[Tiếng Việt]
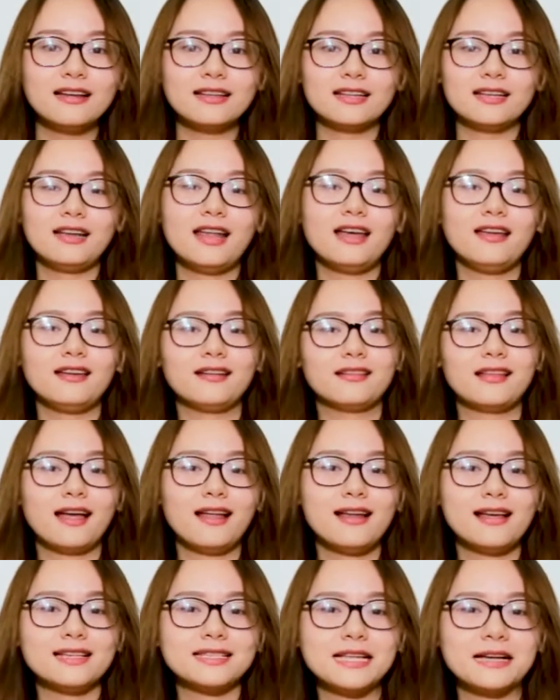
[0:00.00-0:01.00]
Thì đây hiện
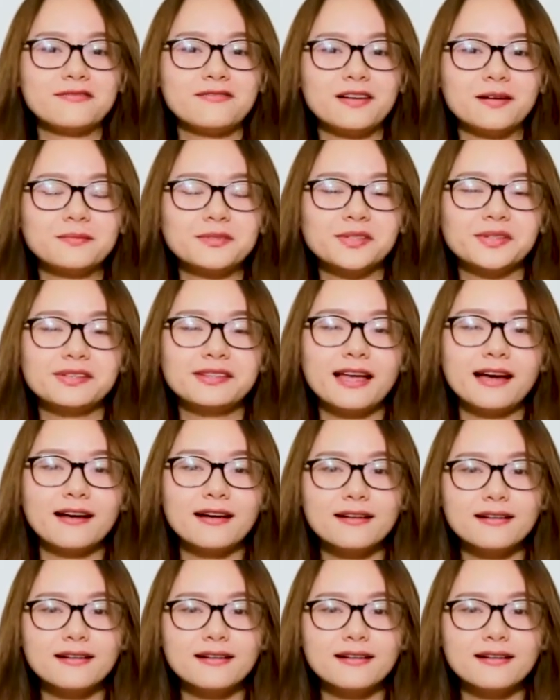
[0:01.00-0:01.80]
tại là sản phẩm sữa tăng